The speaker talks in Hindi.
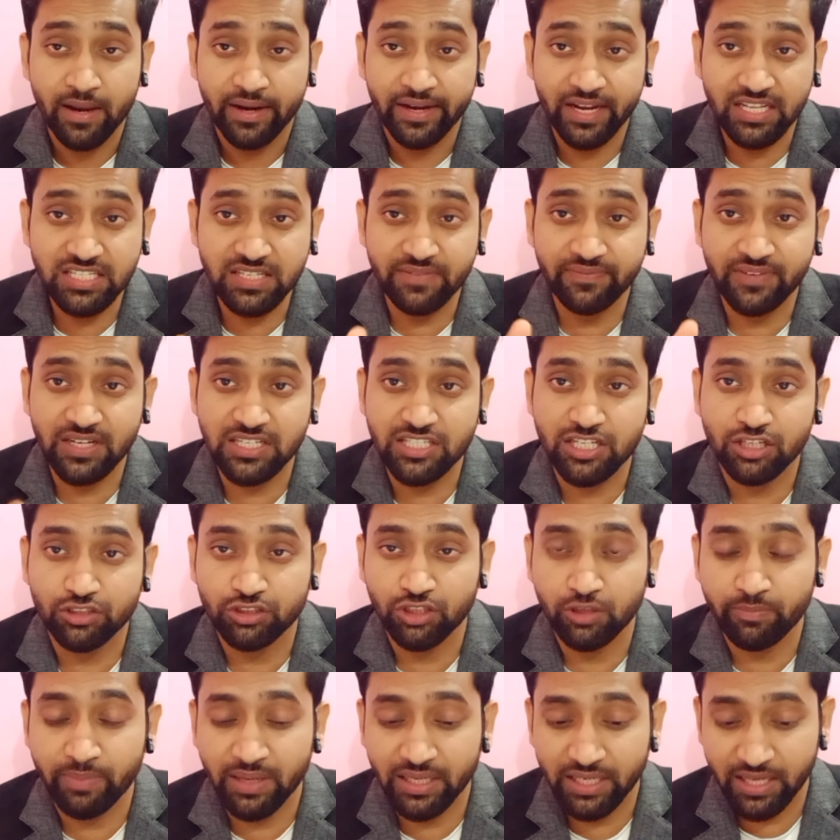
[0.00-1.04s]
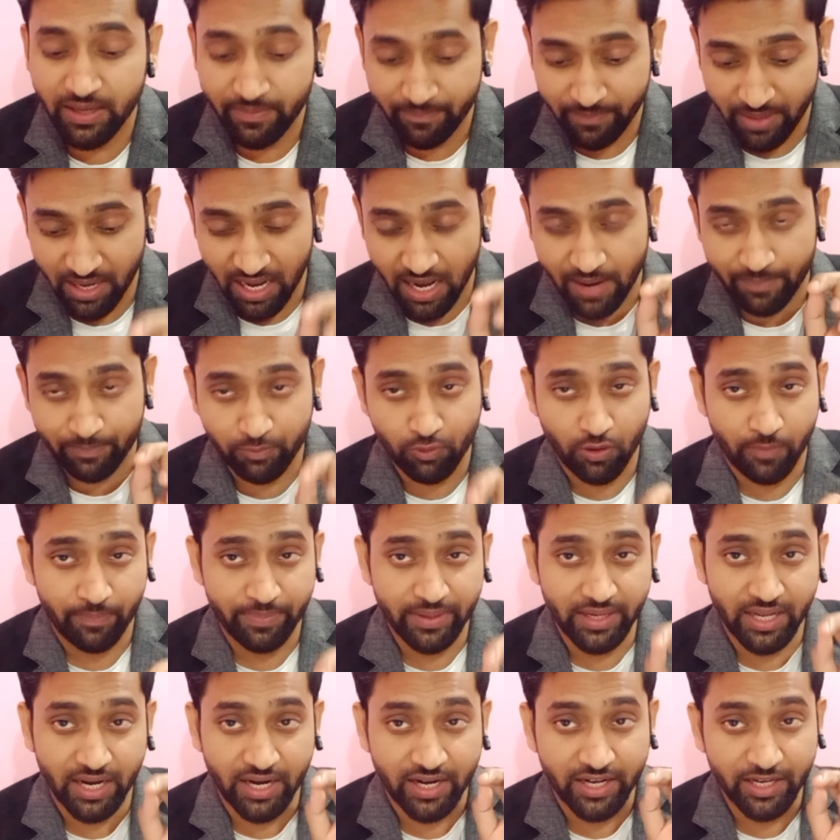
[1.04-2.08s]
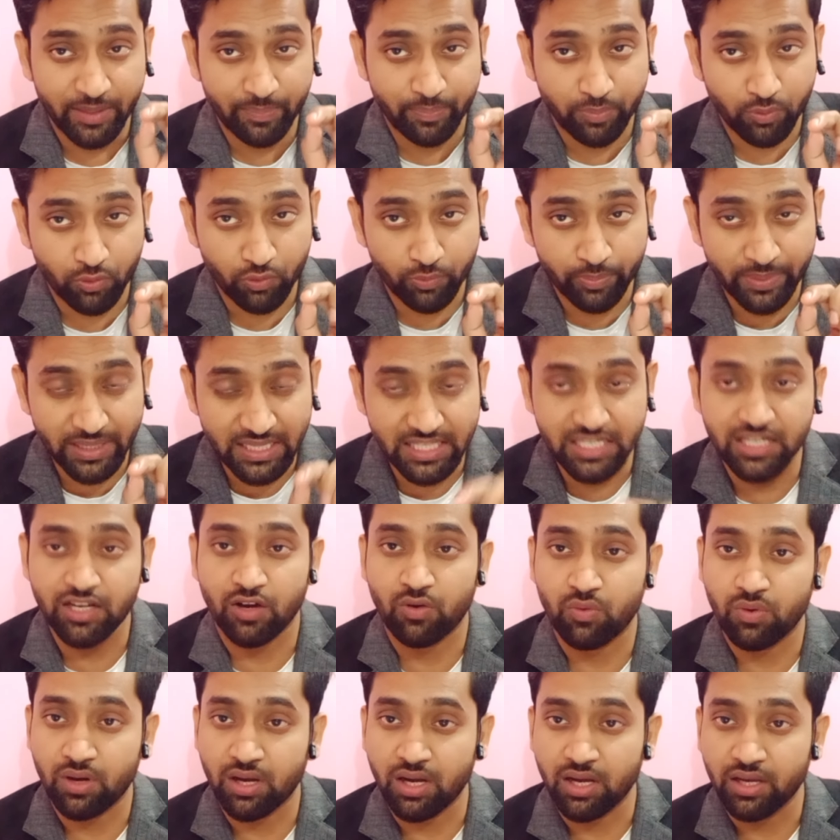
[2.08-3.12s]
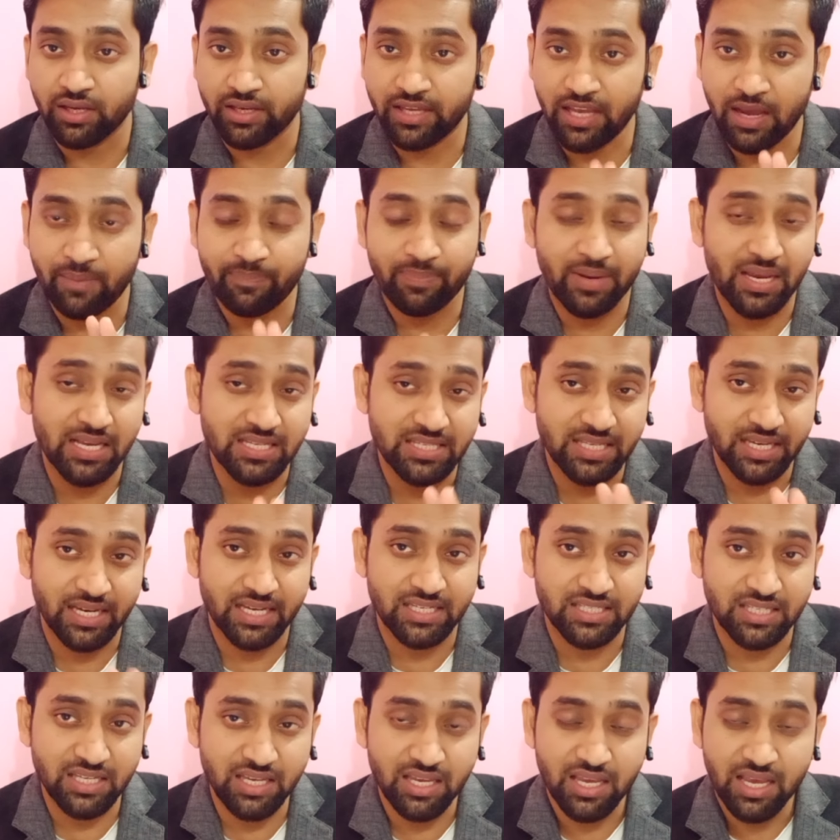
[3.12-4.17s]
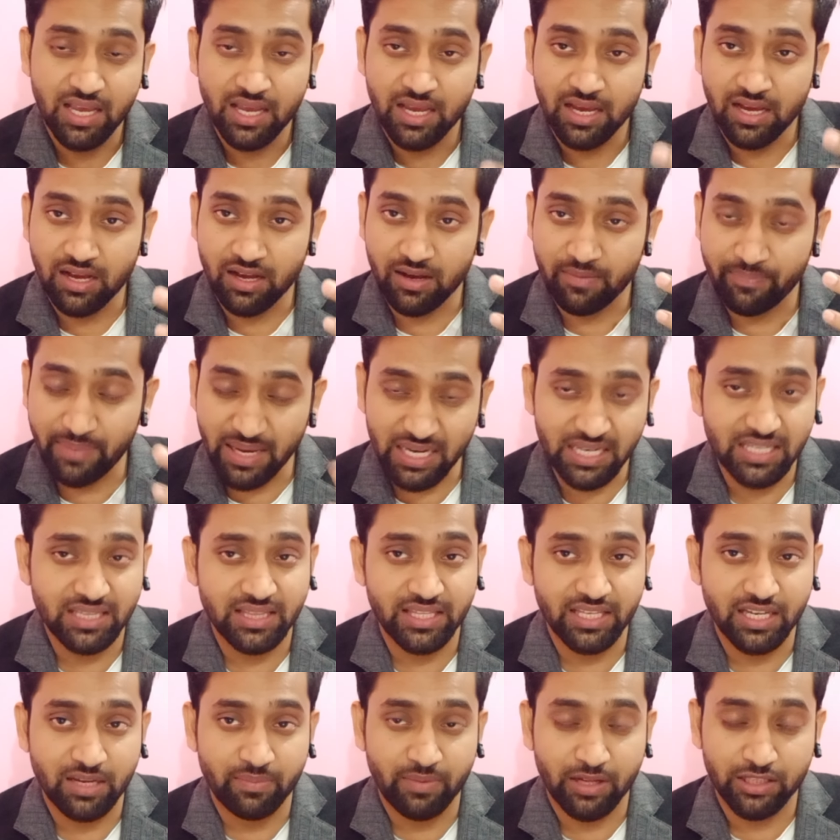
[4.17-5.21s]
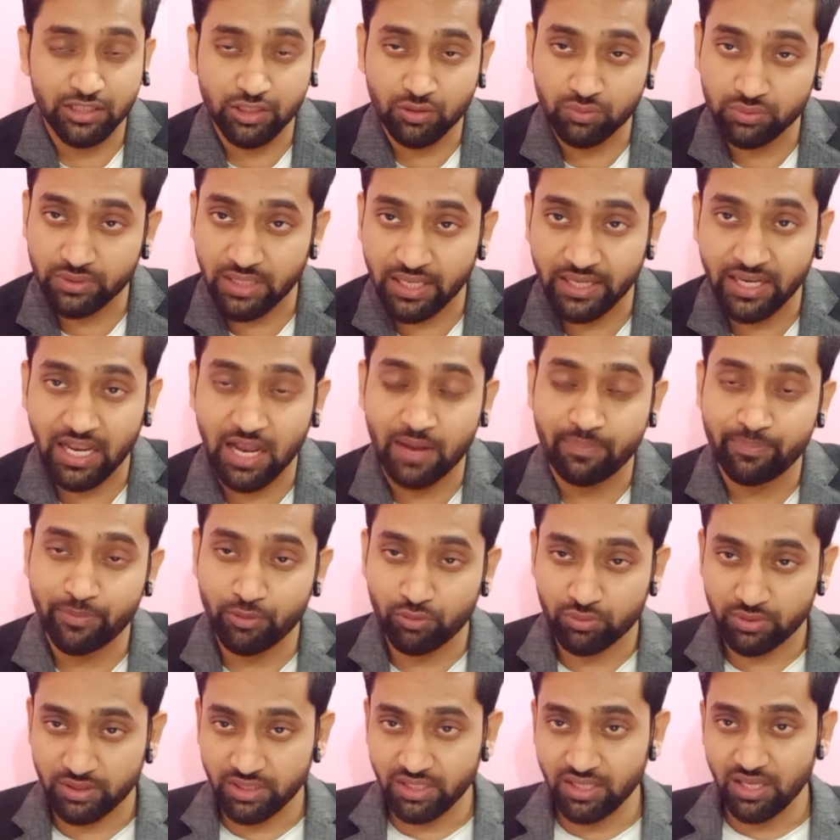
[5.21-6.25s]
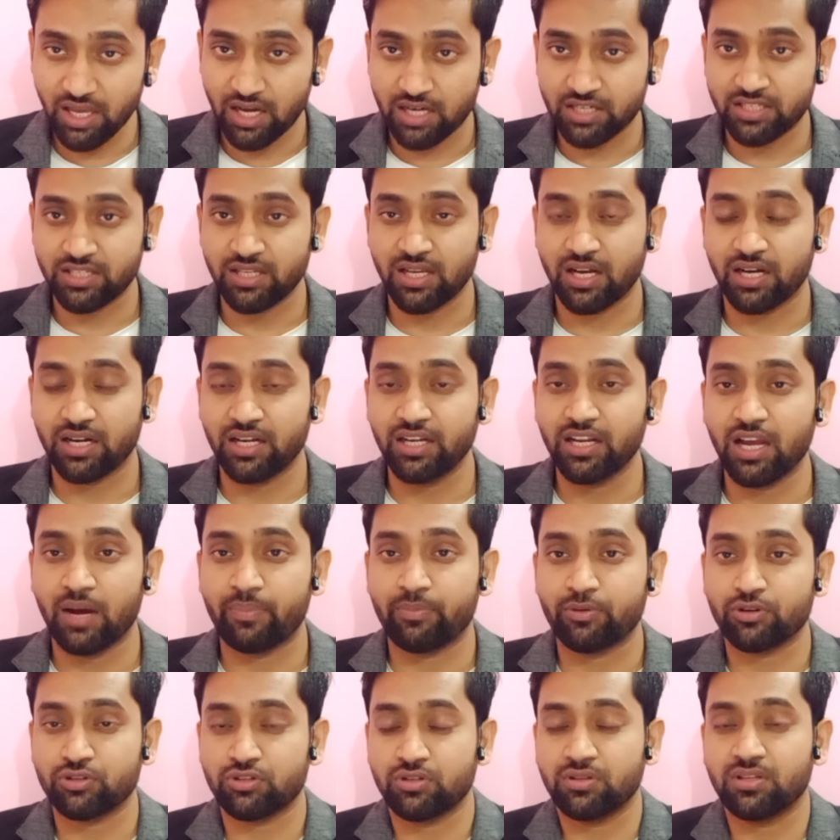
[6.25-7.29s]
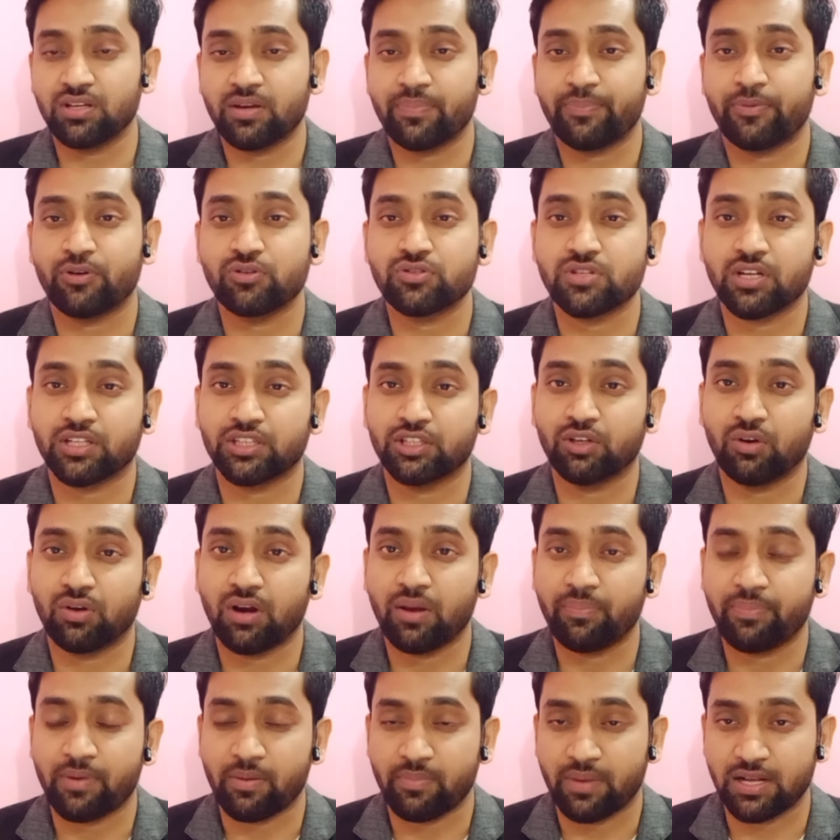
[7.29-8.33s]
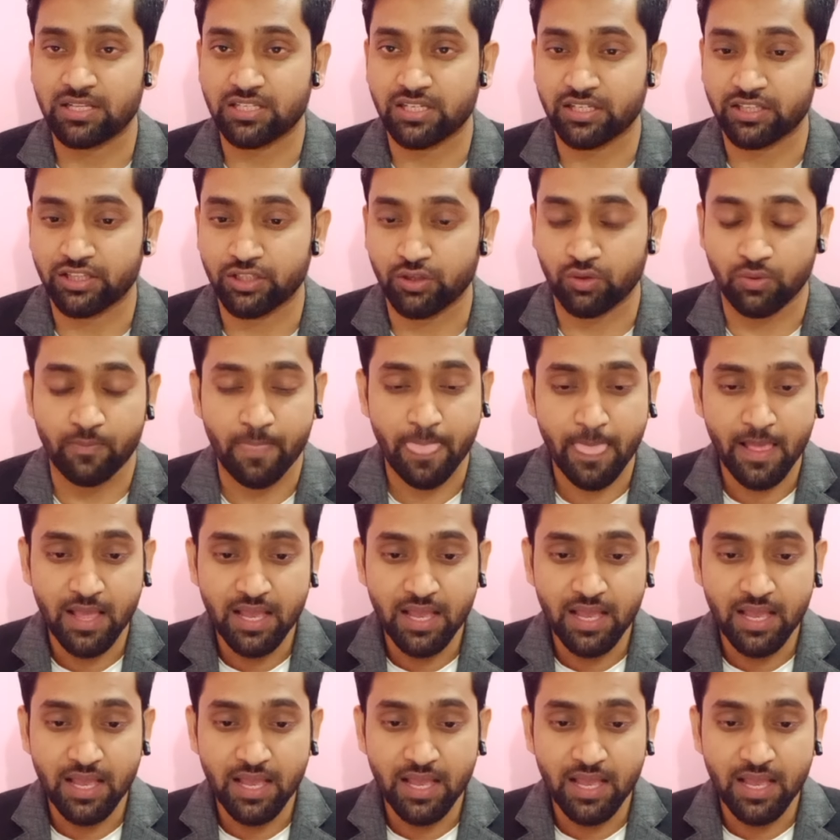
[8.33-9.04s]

न सिर्फ कर सकते हो बल्कि मैं आपको अपनी अर्निंग प्रूफ भी दिखाऊंगा कि आप कैसे कैसे आ, मैं कितनी कमाता हूँ ताकि आप भी उतनी अर्निंग अपॉर्चुनिटी तक पहुँच सकते हो और आप कमा सकते हो